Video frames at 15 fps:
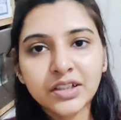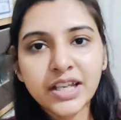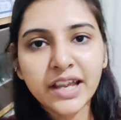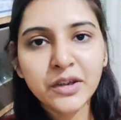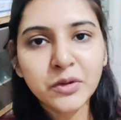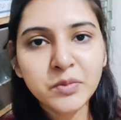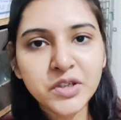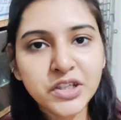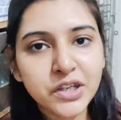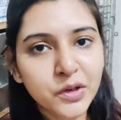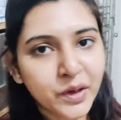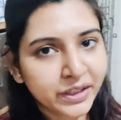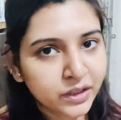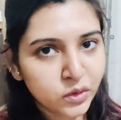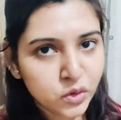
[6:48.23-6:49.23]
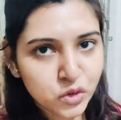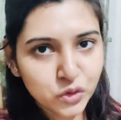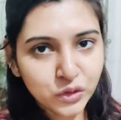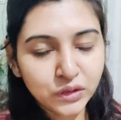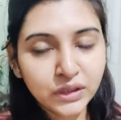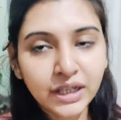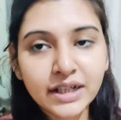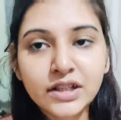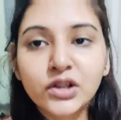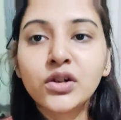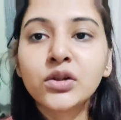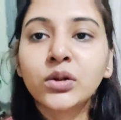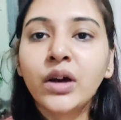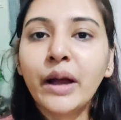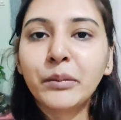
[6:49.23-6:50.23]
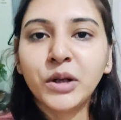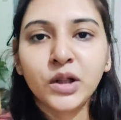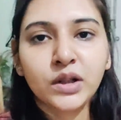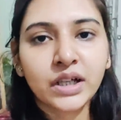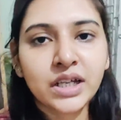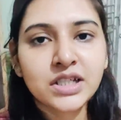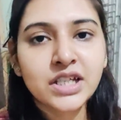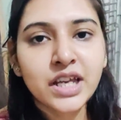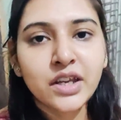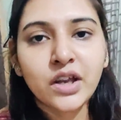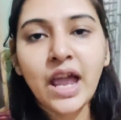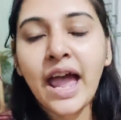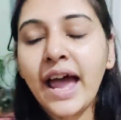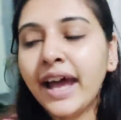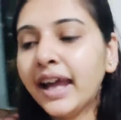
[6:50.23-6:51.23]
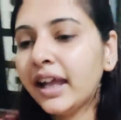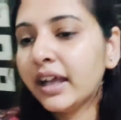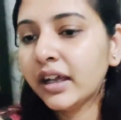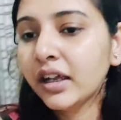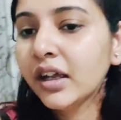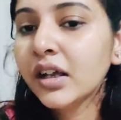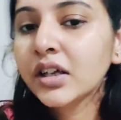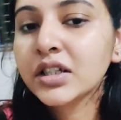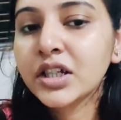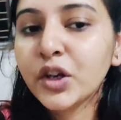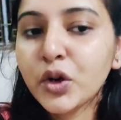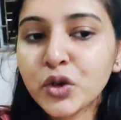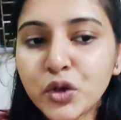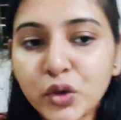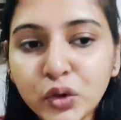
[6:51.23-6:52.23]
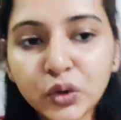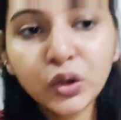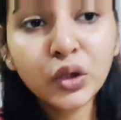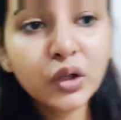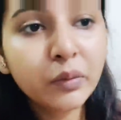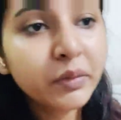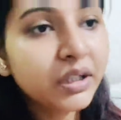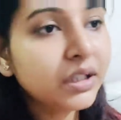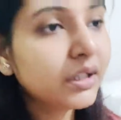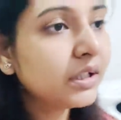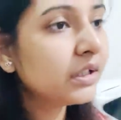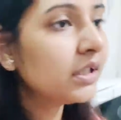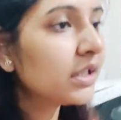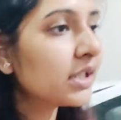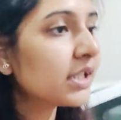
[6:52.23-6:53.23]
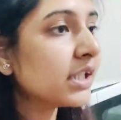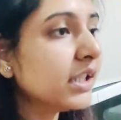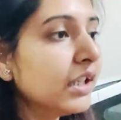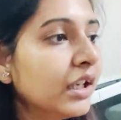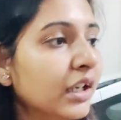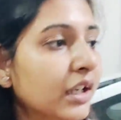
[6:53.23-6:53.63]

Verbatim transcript: তো যাই হোক বৃষ্টি কয়েকটা ওষুধও নেওয়ার ছিল তো এত থেকে সেই হ্যাঁ সেই ওষুধগুলোও আমি নিয়ে নিয়েছি